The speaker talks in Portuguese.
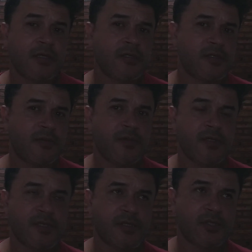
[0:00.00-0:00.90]
Se, me,
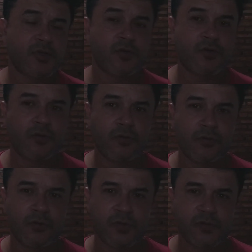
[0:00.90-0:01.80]
se assistiu
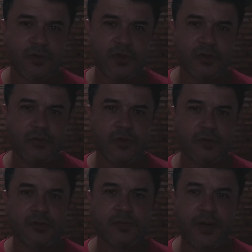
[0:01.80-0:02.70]
um, um dos vídeos
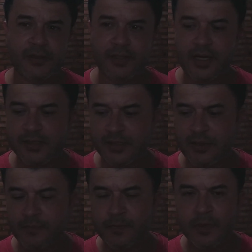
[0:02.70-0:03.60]
meus para trás aí,